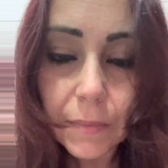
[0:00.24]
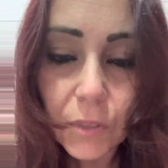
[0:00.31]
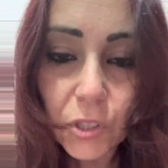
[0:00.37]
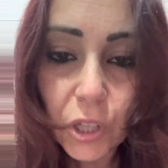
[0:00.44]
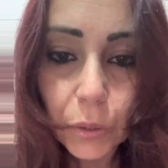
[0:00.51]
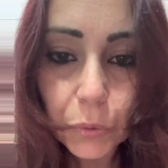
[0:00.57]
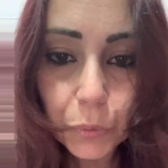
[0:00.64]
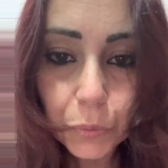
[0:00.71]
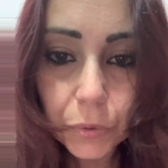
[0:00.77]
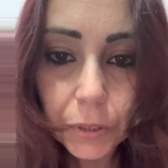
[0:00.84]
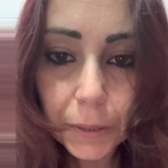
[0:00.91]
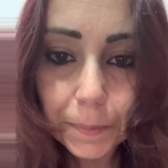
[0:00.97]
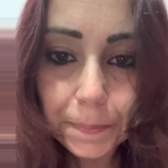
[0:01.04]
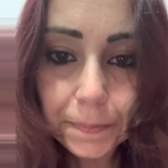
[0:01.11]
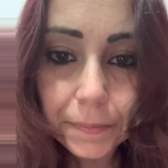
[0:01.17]
Ciao a
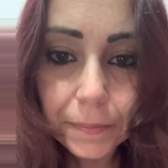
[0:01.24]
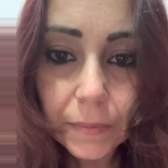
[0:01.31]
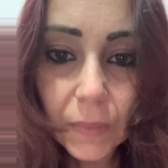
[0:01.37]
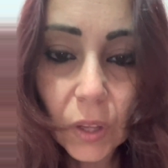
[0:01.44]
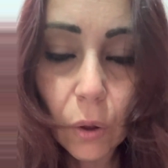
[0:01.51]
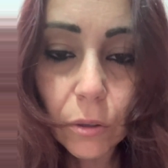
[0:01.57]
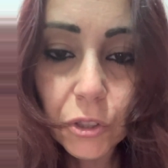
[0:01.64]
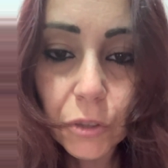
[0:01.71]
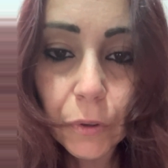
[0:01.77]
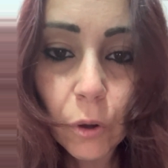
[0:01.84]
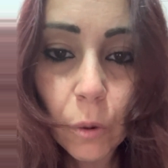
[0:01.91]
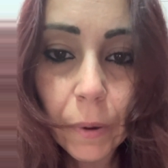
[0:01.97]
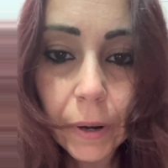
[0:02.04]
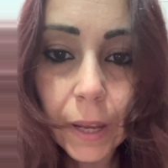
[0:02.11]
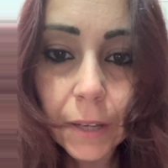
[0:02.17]
tutti, oggi volevo
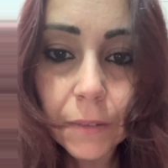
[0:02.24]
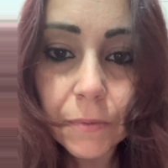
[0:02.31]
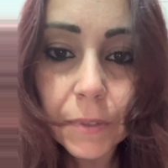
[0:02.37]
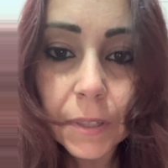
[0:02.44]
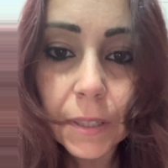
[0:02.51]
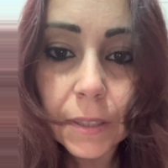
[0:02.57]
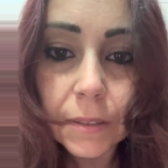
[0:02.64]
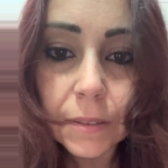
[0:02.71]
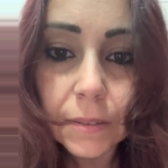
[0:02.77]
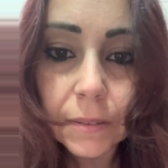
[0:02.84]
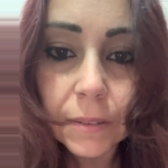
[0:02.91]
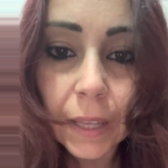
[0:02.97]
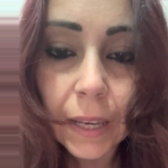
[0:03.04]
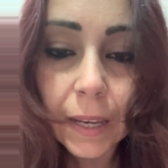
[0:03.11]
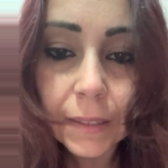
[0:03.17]
parlarvi
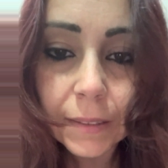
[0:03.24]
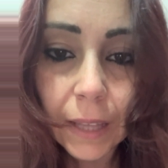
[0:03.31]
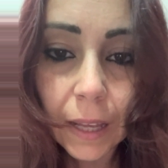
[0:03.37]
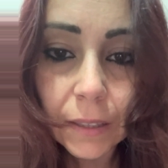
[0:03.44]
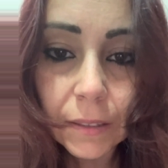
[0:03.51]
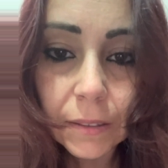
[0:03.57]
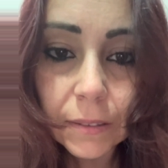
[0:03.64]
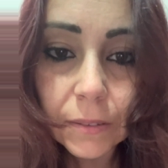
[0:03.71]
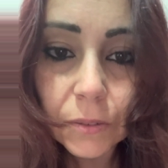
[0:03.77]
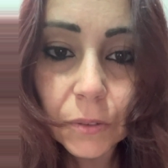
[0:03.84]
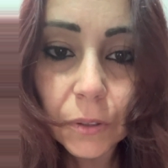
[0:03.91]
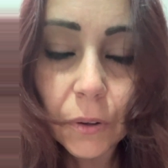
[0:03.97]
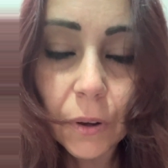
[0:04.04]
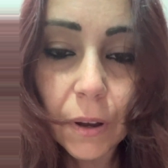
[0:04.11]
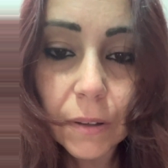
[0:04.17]
della
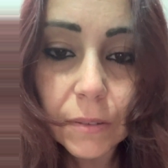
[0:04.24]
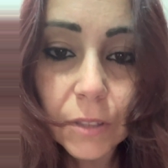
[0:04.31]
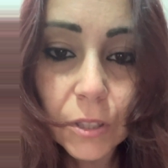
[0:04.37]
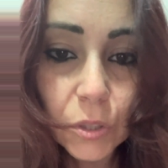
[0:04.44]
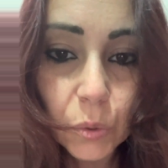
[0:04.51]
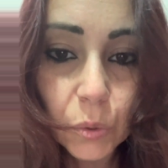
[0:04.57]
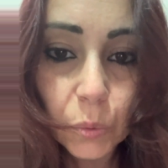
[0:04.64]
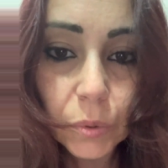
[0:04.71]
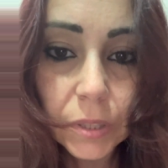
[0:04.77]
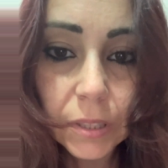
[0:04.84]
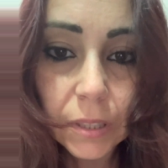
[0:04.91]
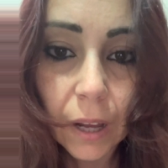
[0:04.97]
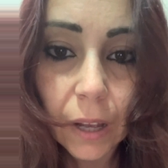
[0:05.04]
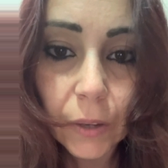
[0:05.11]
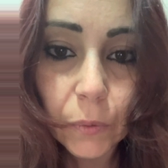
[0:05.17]
tanto
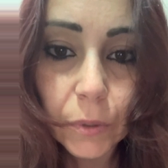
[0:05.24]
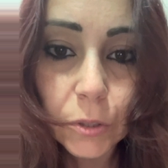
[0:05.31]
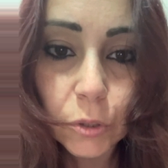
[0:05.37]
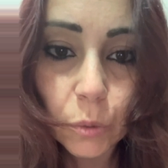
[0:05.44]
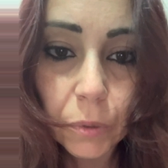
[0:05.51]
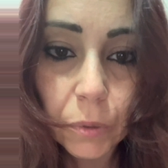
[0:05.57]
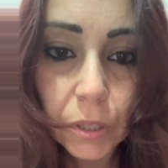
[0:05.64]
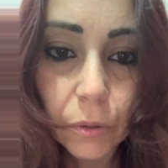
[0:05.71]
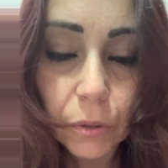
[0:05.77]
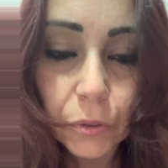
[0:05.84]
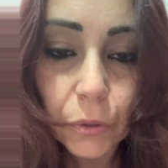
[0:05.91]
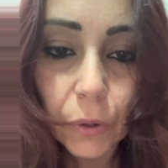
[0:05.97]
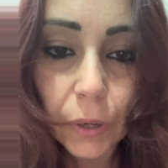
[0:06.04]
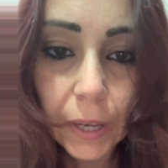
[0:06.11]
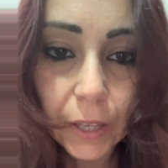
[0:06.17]
discussa in questo
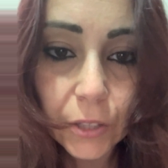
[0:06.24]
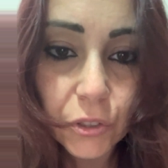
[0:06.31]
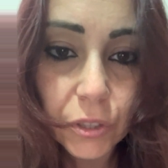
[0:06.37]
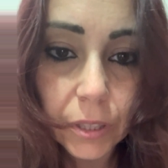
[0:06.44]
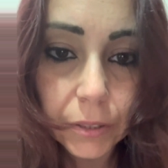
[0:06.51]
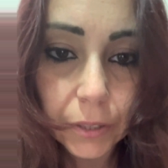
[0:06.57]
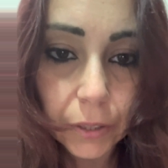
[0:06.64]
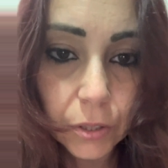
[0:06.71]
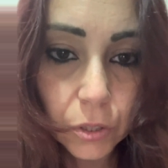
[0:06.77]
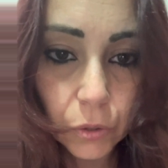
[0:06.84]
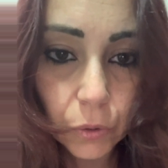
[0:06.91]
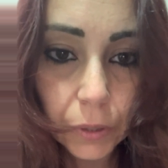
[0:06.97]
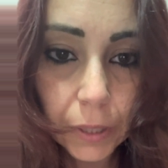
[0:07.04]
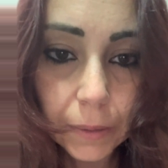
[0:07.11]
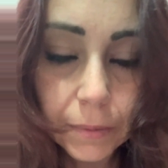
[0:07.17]
periodo legge
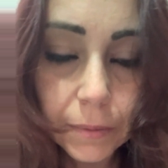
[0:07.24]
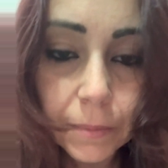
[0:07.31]
d'attrazione.